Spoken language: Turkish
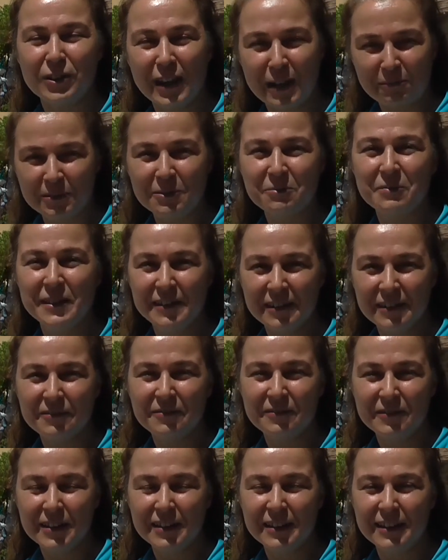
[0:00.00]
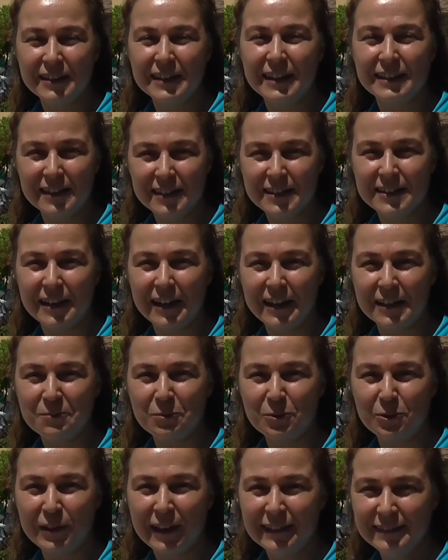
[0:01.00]
önemli bir e, yere
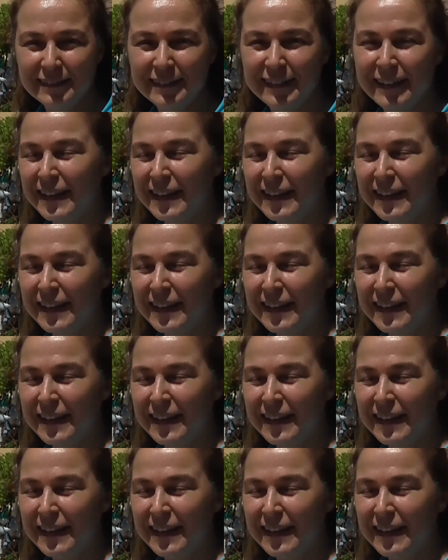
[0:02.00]
sahip olan